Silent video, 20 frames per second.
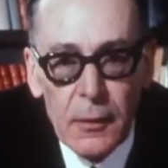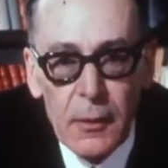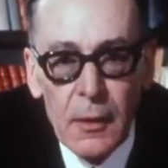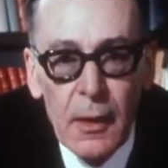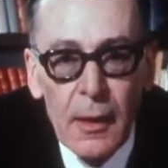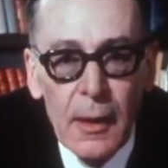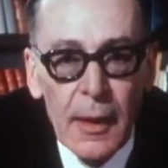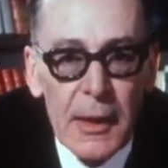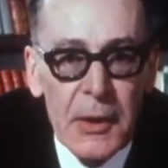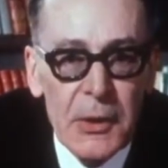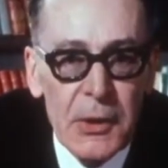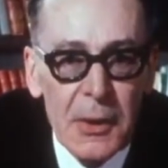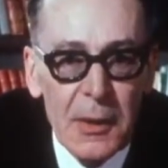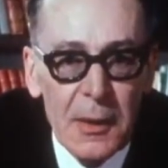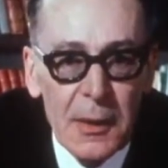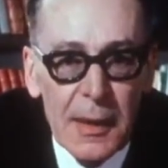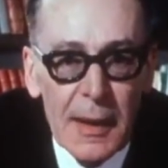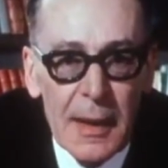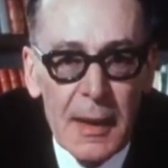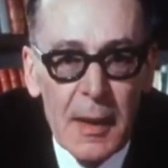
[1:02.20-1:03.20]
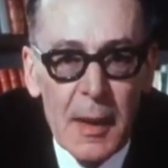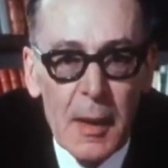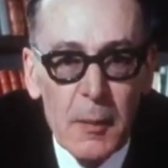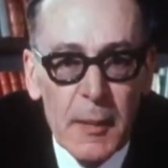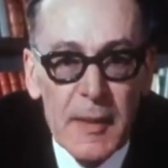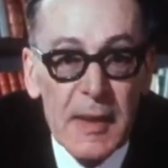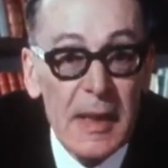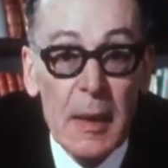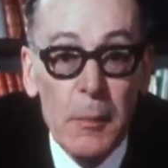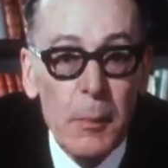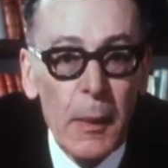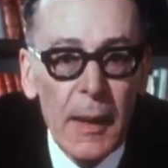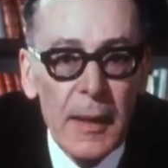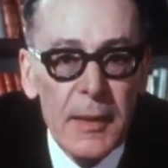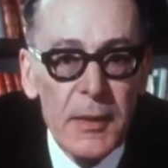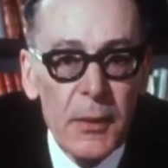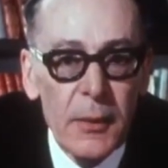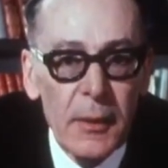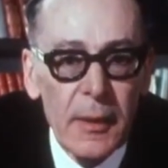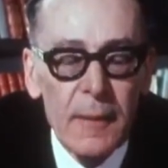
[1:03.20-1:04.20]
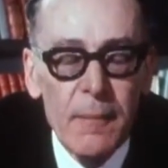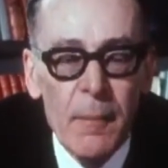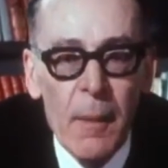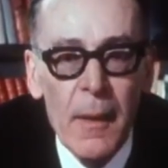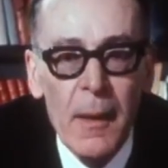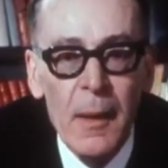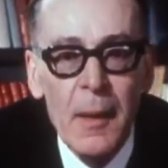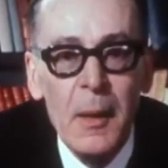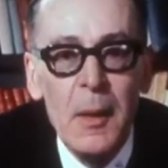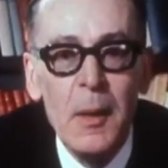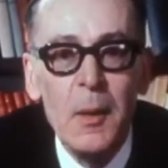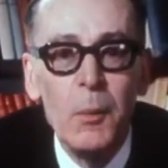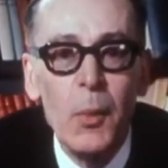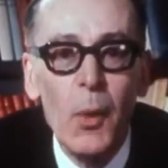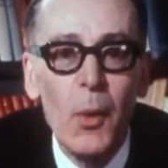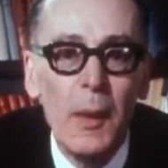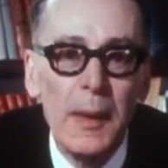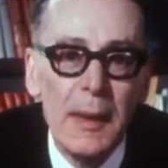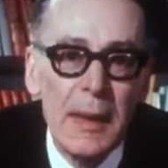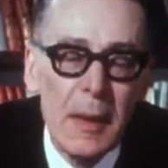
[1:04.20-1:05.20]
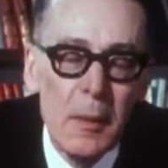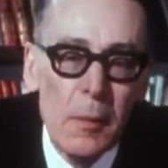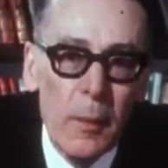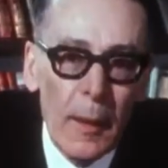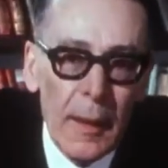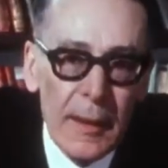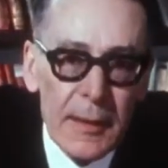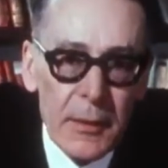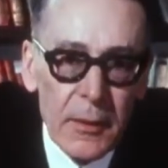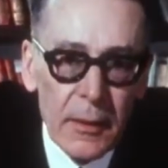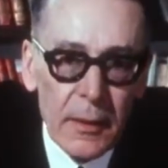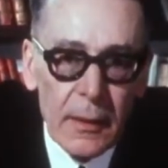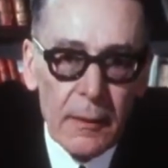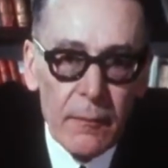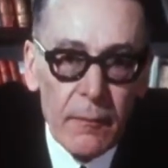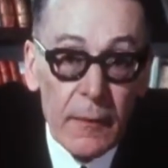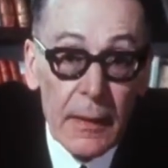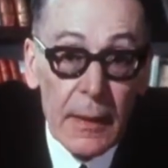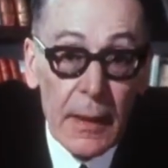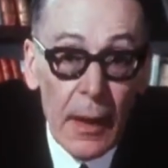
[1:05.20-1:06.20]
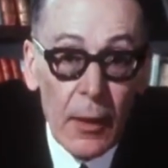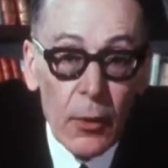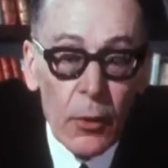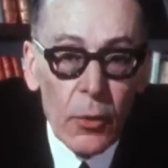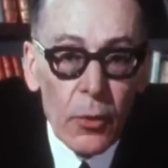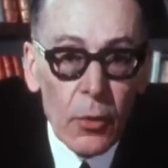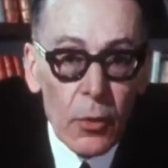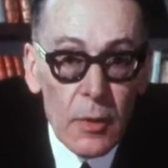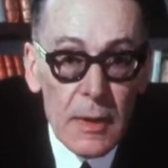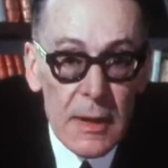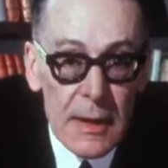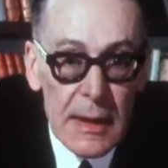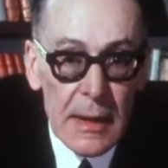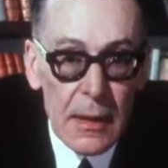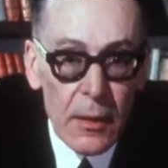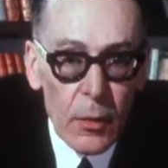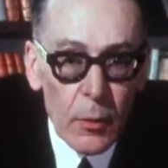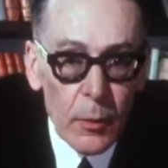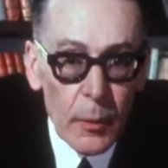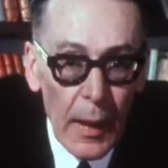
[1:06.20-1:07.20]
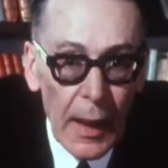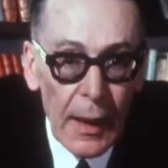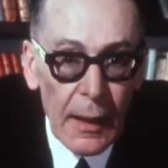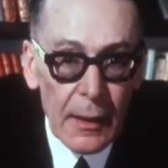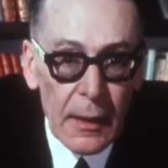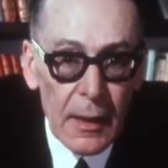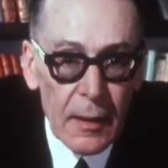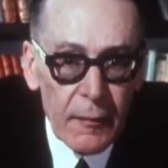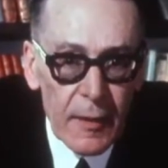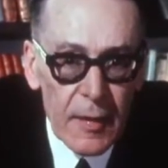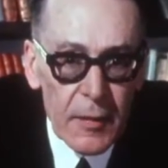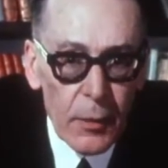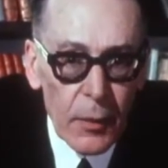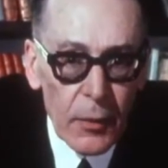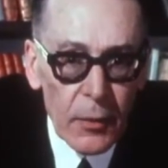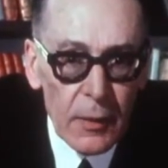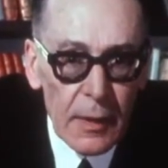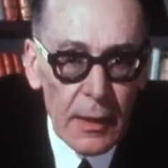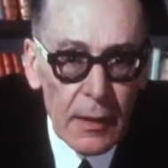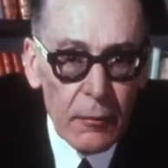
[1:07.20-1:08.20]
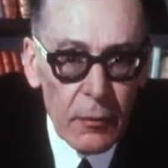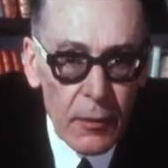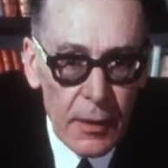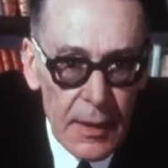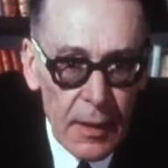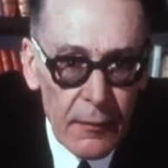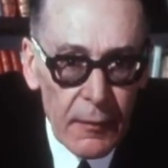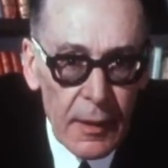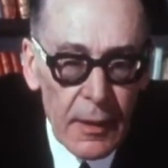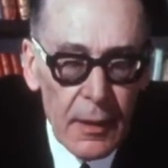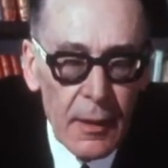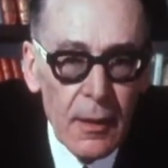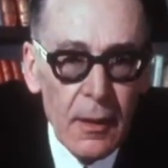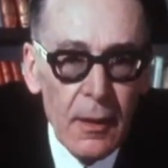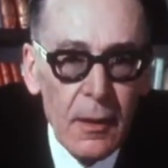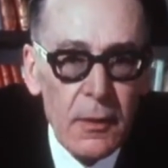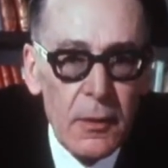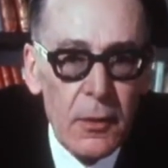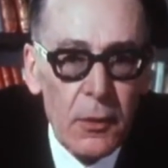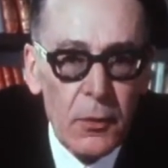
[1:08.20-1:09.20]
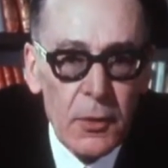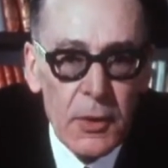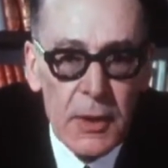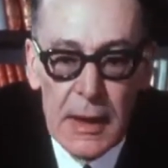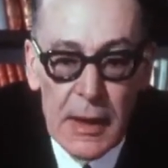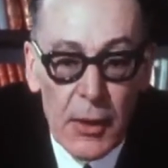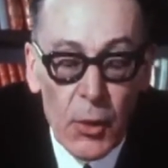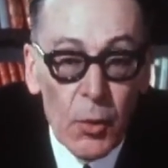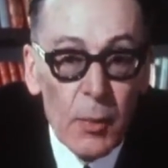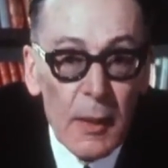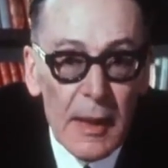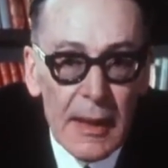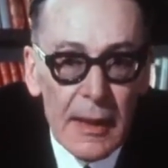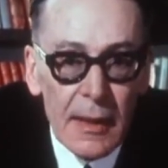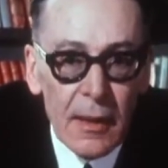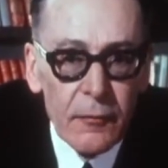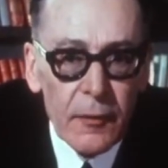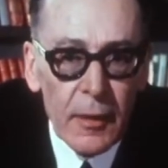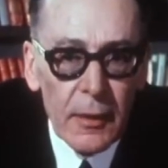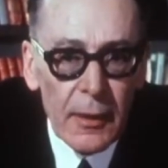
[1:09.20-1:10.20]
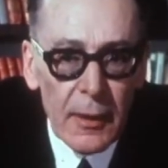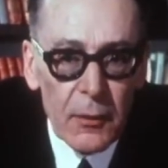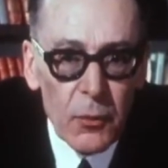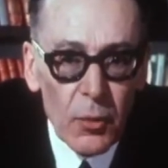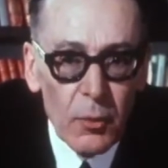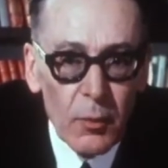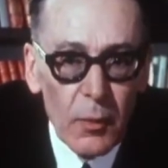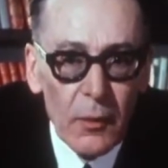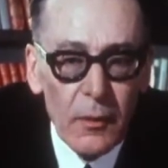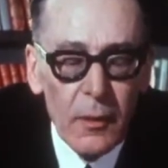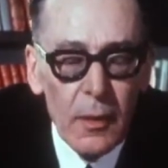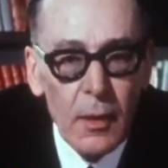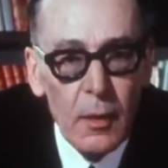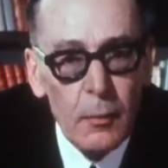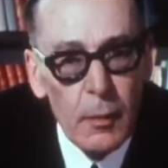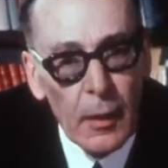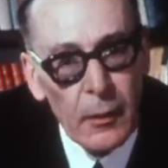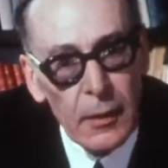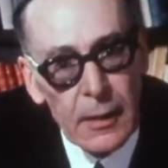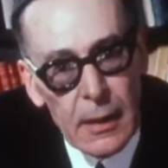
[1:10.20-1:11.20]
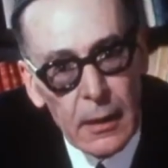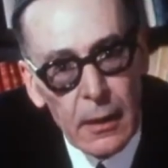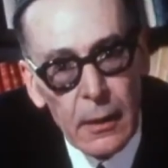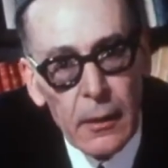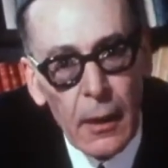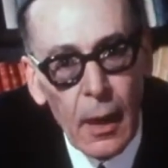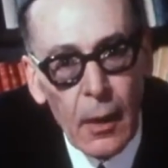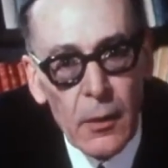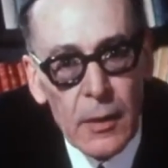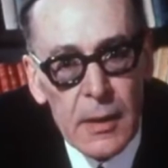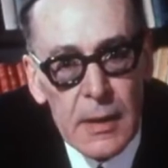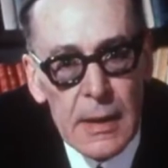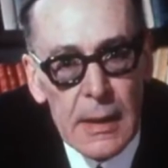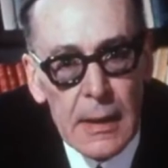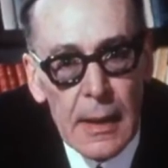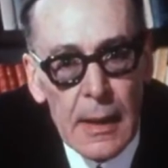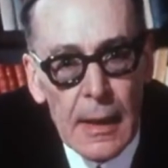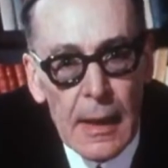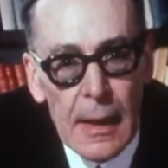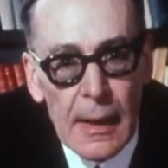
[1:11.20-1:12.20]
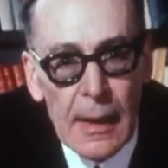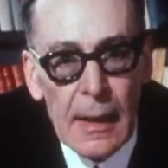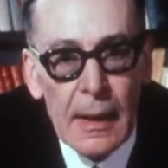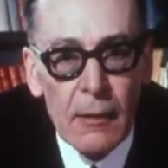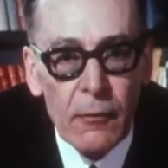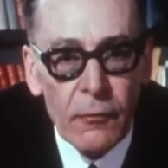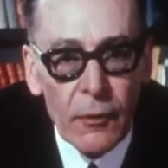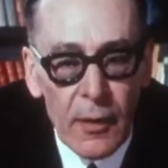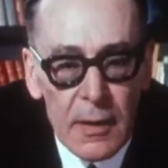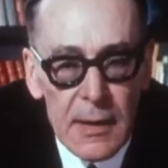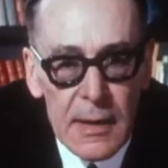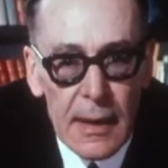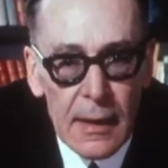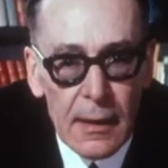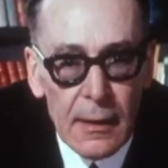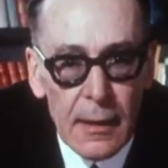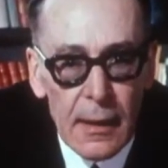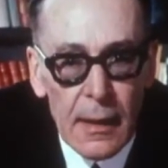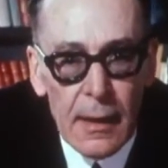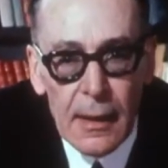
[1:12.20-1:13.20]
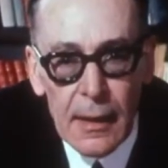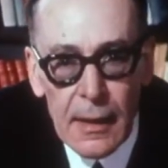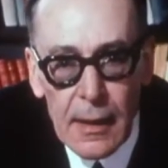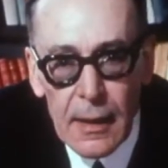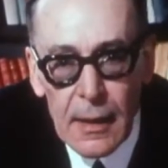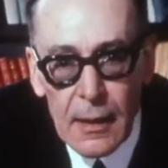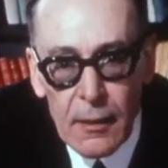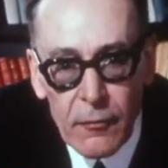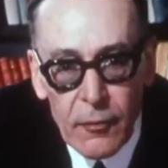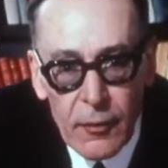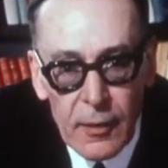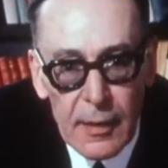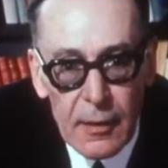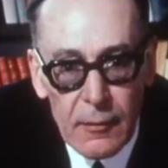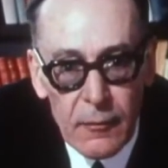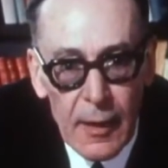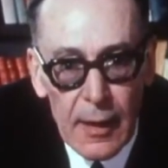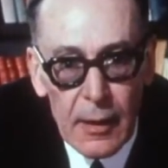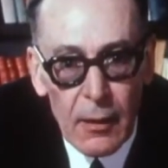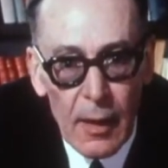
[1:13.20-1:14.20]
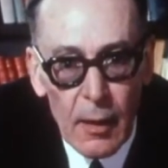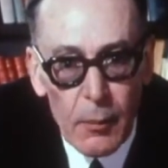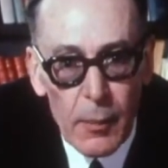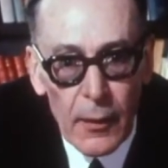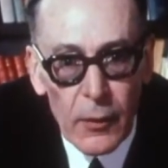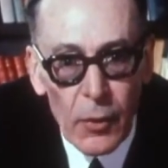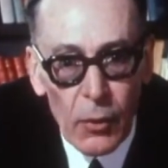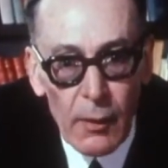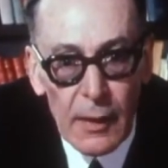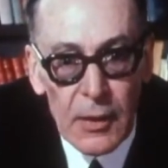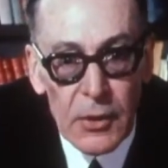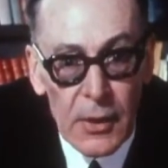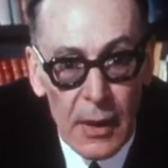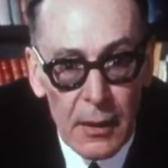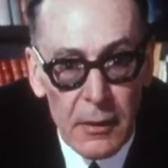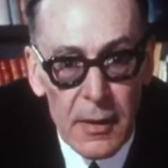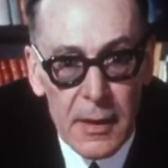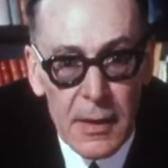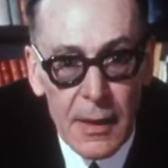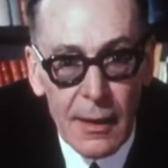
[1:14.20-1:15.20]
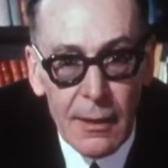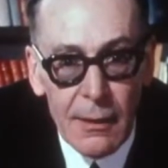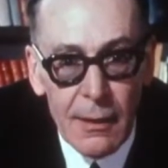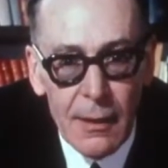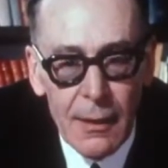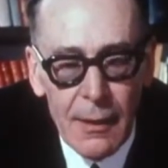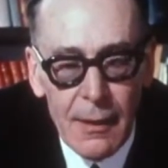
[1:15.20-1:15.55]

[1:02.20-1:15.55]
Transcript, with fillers: du régent anglais, parce qu'il n'est pas rassuré. Pourquoi n'est-il pas rassuré Il y a le concile de Bâle qui va se produire, vous le savez. Ce concile écuménique, il y a tout le monde. Par conséquent, il y aura aussi des délégués français, des délégués qui viennent de la part du roi Charles VII.